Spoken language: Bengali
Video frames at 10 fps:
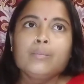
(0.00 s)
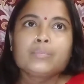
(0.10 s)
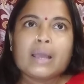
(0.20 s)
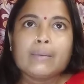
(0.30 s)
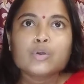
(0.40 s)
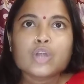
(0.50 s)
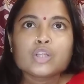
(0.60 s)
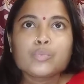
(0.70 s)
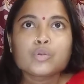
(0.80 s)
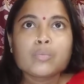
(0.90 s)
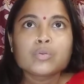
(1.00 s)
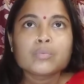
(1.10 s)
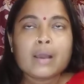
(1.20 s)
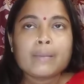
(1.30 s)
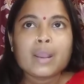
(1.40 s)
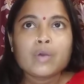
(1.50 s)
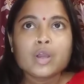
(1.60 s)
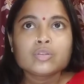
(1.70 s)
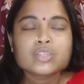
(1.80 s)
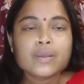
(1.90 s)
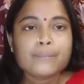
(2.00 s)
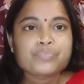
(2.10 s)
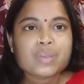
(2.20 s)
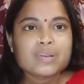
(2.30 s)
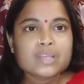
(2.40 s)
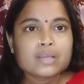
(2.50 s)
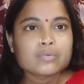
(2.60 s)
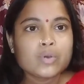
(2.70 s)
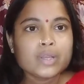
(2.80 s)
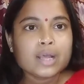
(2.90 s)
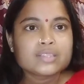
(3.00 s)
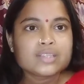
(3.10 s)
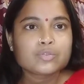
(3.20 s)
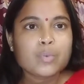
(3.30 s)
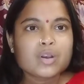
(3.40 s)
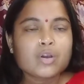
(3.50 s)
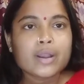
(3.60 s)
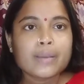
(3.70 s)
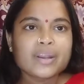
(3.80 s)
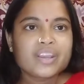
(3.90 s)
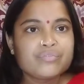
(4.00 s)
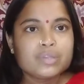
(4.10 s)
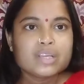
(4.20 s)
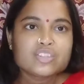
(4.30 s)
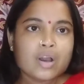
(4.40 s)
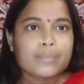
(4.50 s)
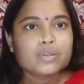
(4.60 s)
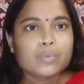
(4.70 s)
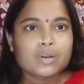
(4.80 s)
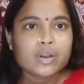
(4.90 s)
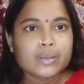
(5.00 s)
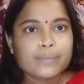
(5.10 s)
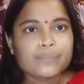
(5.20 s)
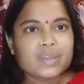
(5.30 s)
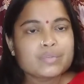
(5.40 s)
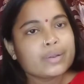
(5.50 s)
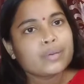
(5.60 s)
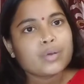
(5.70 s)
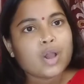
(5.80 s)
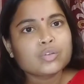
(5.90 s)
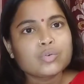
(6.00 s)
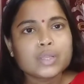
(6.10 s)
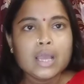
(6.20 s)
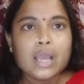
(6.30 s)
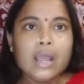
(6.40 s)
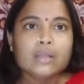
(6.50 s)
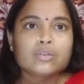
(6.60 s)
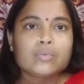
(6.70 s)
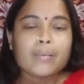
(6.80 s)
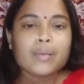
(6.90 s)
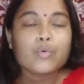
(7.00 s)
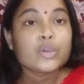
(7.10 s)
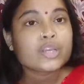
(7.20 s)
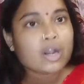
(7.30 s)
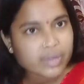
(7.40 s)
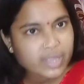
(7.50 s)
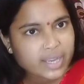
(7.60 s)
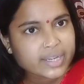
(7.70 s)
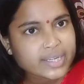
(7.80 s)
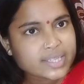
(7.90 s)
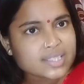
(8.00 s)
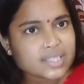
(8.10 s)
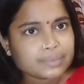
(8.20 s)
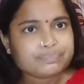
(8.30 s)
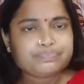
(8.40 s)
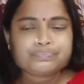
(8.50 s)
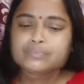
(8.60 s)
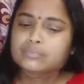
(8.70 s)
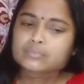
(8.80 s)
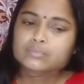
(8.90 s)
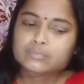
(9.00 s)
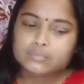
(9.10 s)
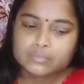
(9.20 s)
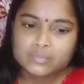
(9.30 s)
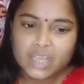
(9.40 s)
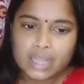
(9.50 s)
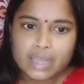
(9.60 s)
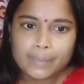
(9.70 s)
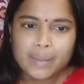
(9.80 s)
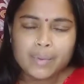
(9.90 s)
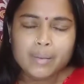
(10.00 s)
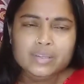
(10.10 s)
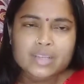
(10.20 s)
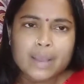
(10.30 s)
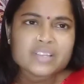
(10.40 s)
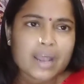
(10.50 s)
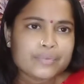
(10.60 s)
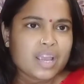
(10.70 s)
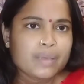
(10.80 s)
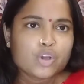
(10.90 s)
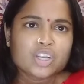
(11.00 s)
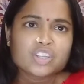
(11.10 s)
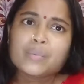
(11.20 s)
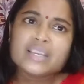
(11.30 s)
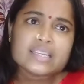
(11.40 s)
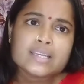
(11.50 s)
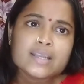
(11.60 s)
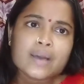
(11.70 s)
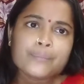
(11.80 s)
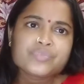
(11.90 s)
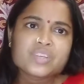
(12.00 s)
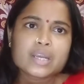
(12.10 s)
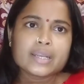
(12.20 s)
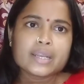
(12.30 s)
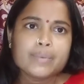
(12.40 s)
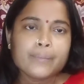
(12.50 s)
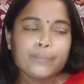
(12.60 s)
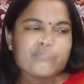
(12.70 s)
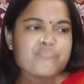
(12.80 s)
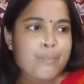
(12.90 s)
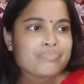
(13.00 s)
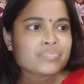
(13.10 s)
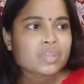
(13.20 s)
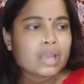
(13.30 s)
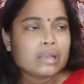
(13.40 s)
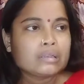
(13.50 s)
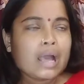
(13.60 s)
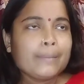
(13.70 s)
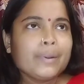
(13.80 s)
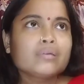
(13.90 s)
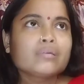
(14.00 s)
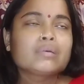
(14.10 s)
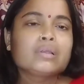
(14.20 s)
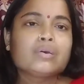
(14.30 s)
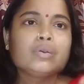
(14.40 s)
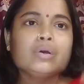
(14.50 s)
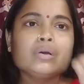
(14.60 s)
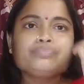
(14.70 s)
তার মধ্যে হয়তো প্রথম প্রথম ভাবলাম হয়তো যে আমরা সেই করি না যে তোমার ঘরে আমার গিফট দিয়ে যাও আমি তোমার ঘরে গিফট এটাও হয়তো করি তো ভাবলাম ওই কারণে কি কেটে নিচ্ছে তারপরে আমি ভাবলাম না আমি সাবস্ক্রাইব কথাটা তো আমি লিখি না যে কেটে নেবে তারপরে কি হলো